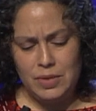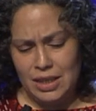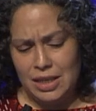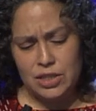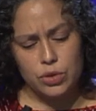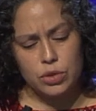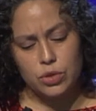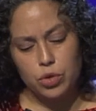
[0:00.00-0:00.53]

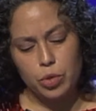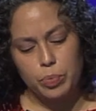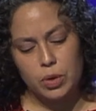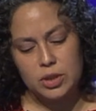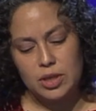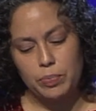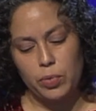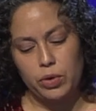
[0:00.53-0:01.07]
estos
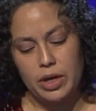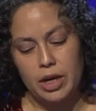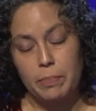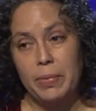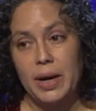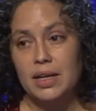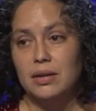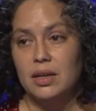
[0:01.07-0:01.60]
grupos de poder
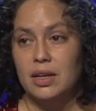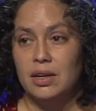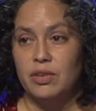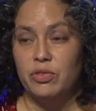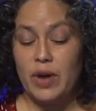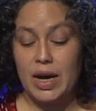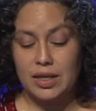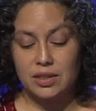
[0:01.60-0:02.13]
eh,
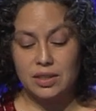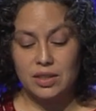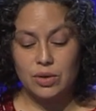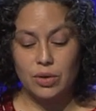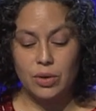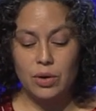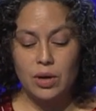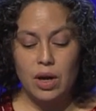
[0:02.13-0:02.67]

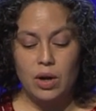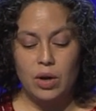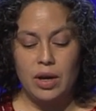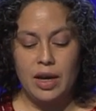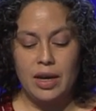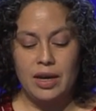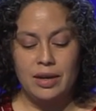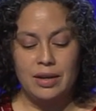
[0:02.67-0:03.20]
fáctico
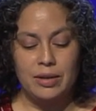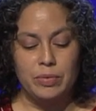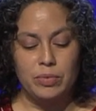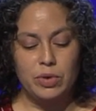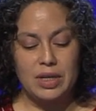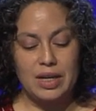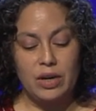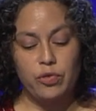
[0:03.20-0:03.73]
eh,
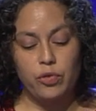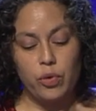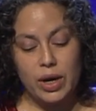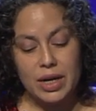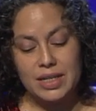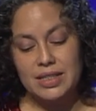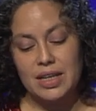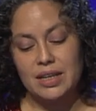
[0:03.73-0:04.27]

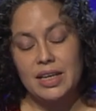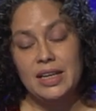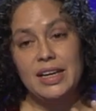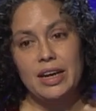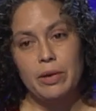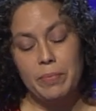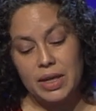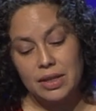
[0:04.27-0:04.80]
refuerzan e
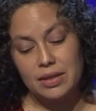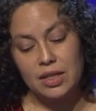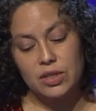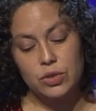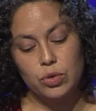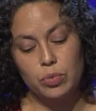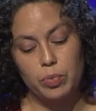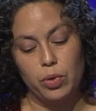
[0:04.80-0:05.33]

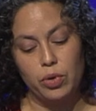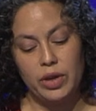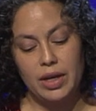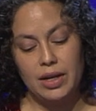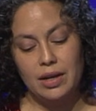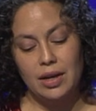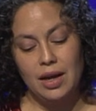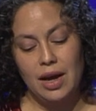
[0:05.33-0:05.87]
incrementan su
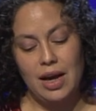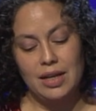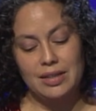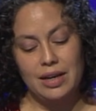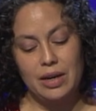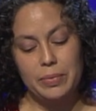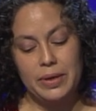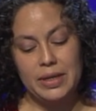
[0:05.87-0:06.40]
poder a
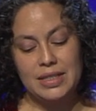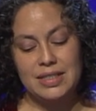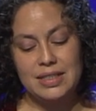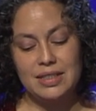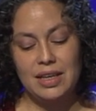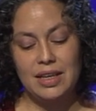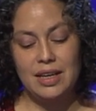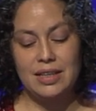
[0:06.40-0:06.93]

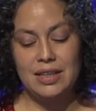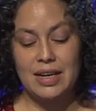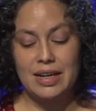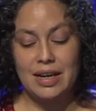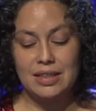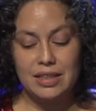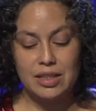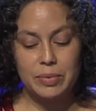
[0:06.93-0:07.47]
través de
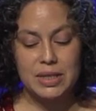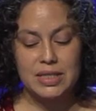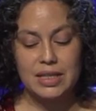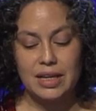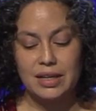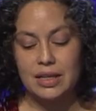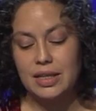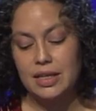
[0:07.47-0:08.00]
narrativas
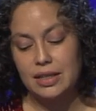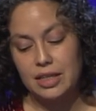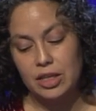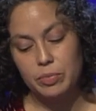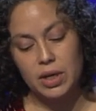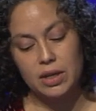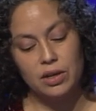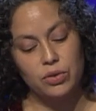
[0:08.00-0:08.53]
que
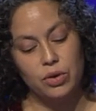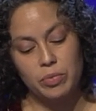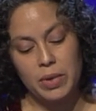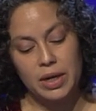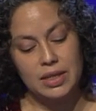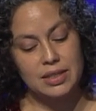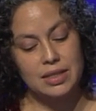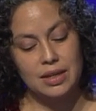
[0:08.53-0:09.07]
legitiman y
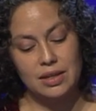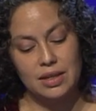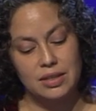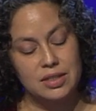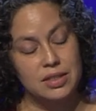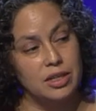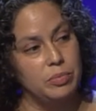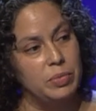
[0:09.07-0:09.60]
normalizan la
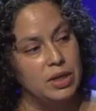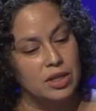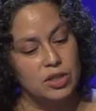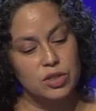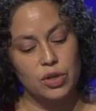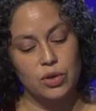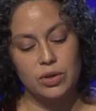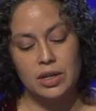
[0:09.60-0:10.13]

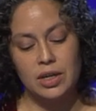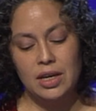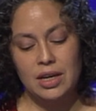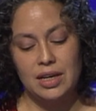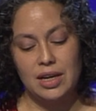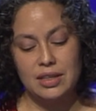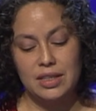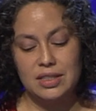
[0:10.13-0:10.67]
discriminación,
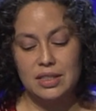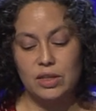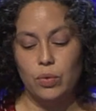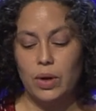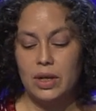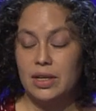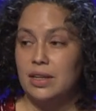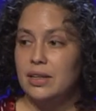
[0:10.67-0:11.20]
la
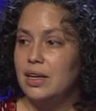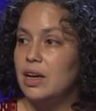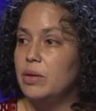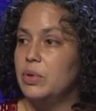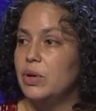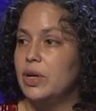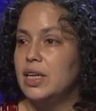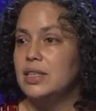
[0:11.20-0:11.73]
desigualdad y la
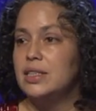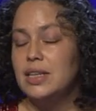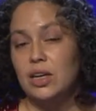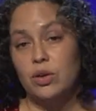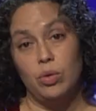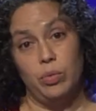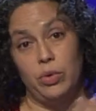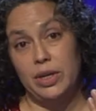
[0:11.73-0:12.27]
violencia,
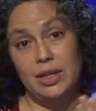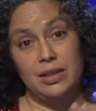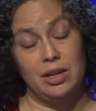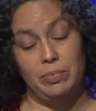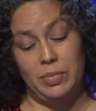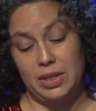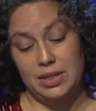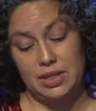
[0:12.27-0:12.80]
como ya
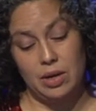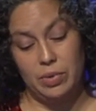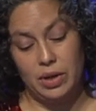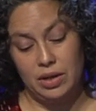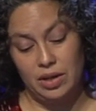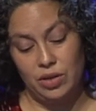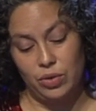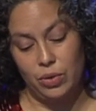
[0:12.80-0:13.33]
también se ha
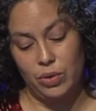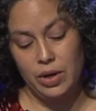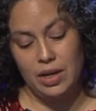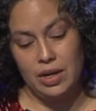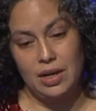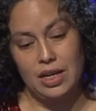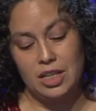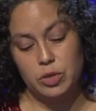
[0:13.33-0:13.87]
venido
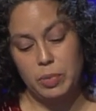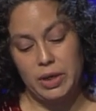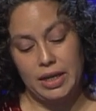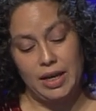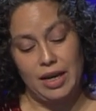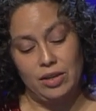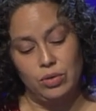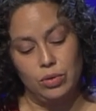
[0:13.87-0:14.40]

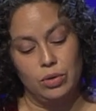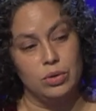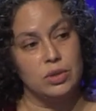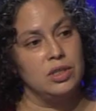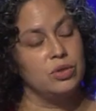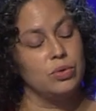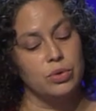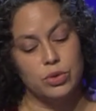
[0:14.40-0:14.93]
explicando. Los
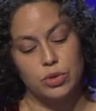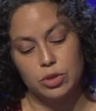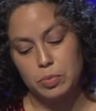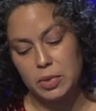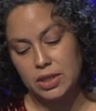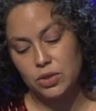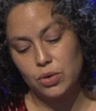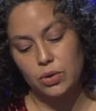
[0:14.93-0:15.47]
discursos
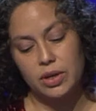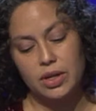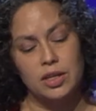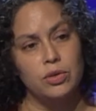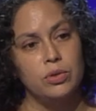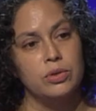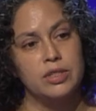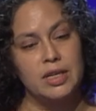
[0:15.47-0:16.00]

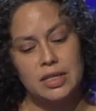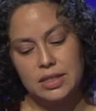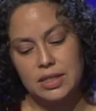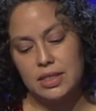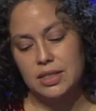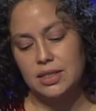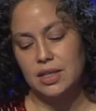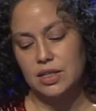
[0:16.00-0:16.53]
misóginos,
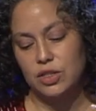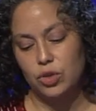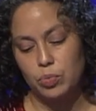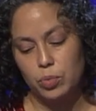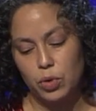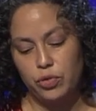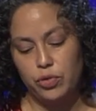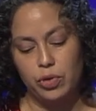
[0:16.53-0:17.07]
racistas y
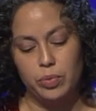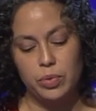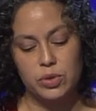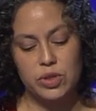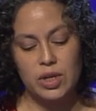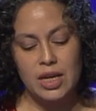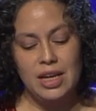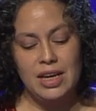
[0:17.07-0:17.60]

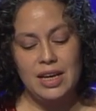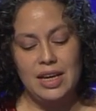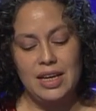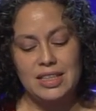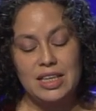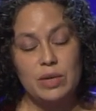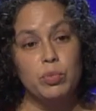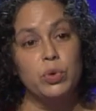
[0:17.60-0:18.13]
homófobos
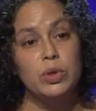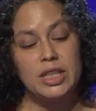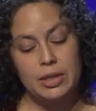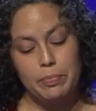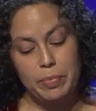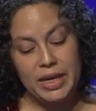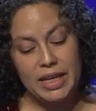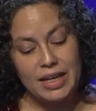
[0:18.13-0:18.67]
eh, se
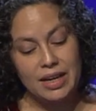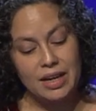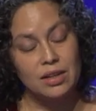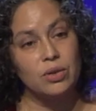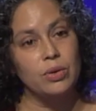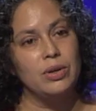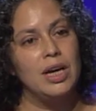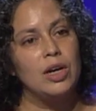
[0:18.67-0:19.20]
multiplican
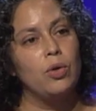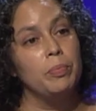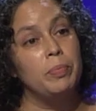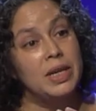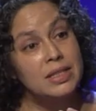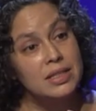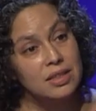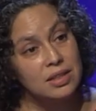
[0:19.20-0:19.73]
con la
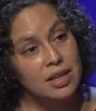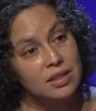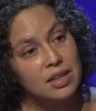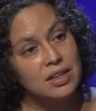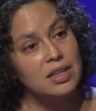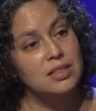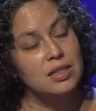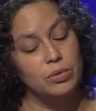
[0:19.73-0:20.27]
complejidad de
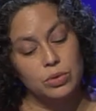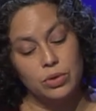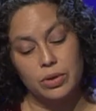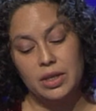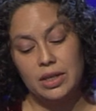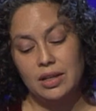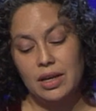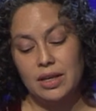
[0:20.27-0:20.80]
las
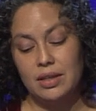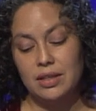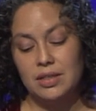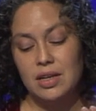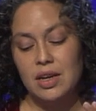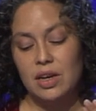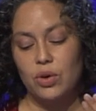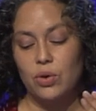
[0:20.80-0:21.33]
autoridades,
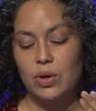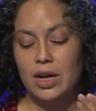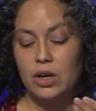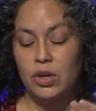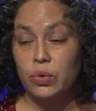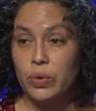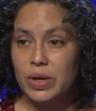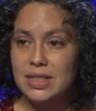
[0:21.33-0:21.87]
con la
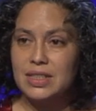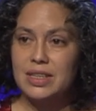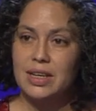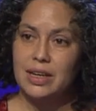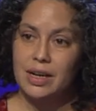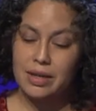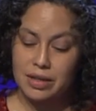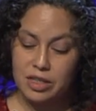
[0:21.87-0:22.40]
anuencia y
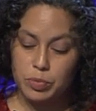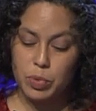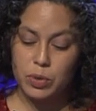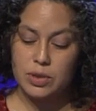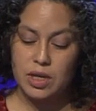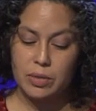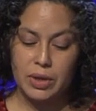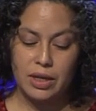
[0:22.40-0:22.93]
la
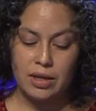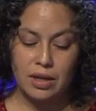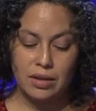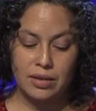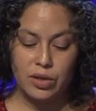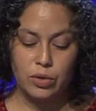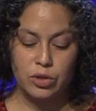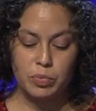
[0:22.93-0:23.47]
responsabilidad
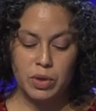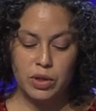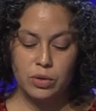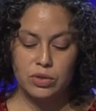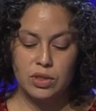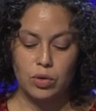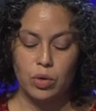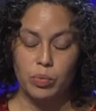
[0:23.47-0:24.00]
de los
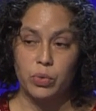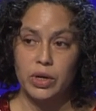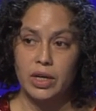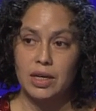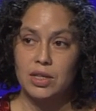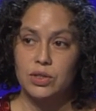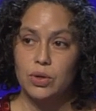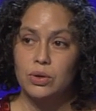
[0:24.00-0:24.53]
medios de
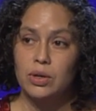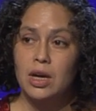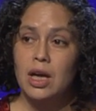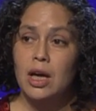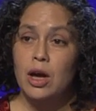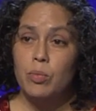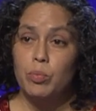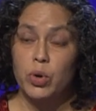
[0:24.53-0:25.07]
comunicación,
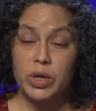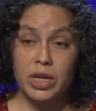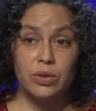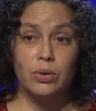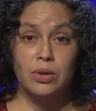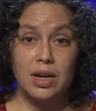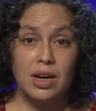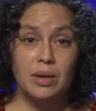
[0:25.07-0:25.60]

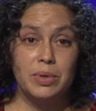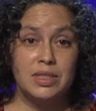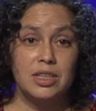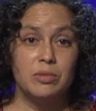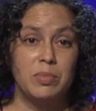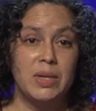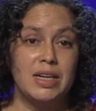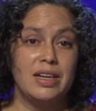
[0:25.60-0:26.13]
poniendo cada vez
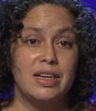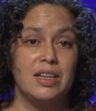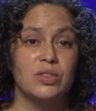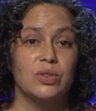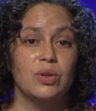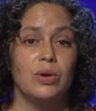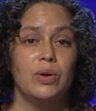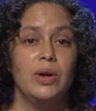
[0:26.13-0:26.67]
en más
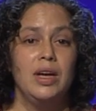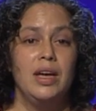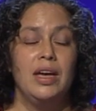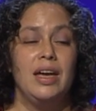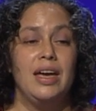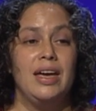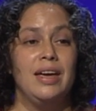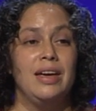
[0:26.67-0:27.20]
riesgo
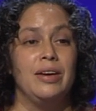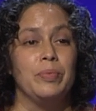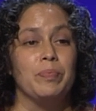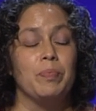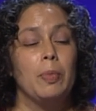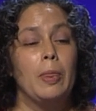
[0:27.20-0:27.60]
eh,